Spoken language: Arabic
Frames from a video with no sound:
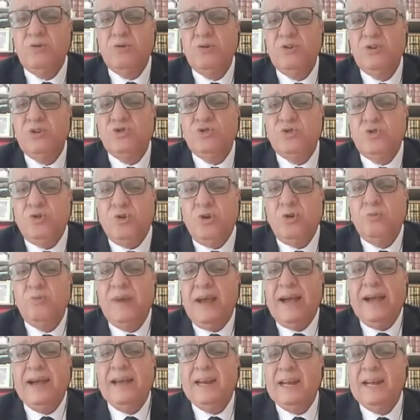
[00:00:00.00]
يعني كل
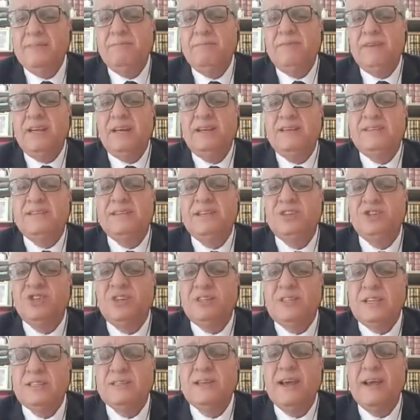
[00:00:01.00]
شعوب العالم يعني
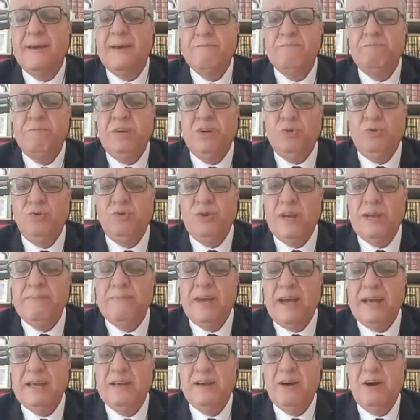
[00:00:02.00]
استنجدت
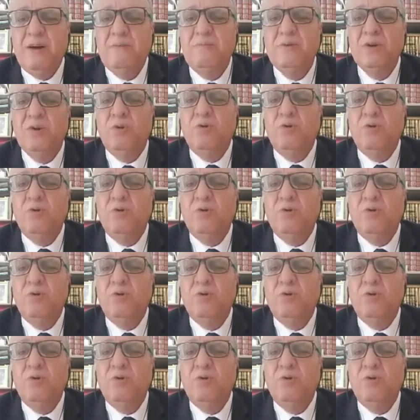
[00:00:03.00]
بعلمائها